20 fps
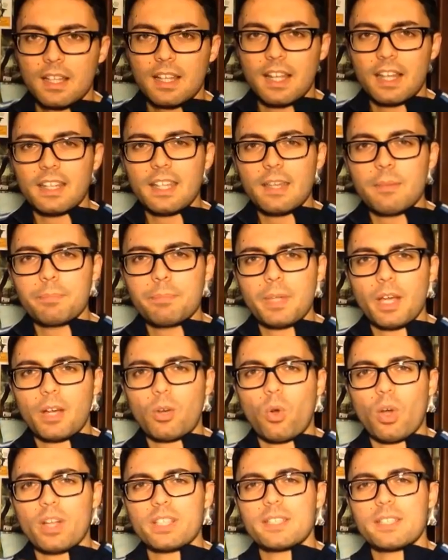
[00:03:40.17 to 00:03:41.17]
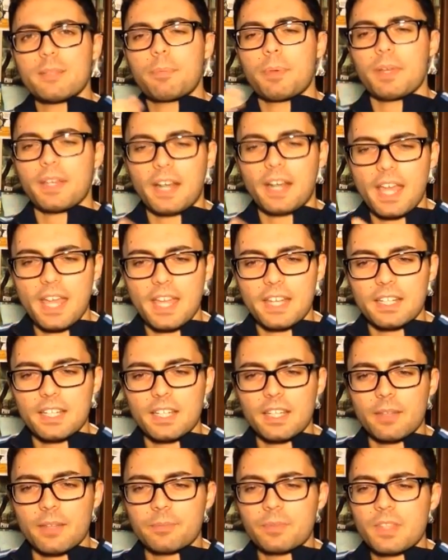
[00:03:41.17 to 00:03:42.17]
la nebbia quasi
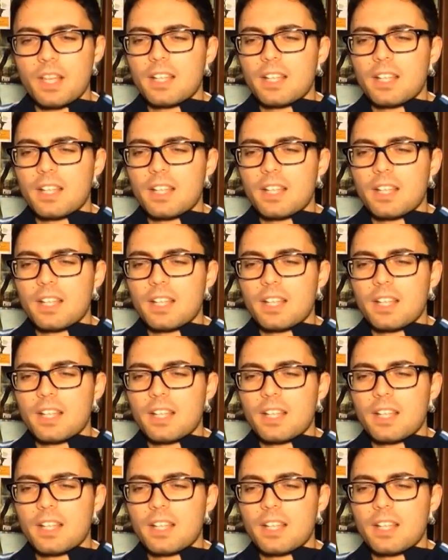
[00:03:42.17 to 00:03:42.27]
perenne,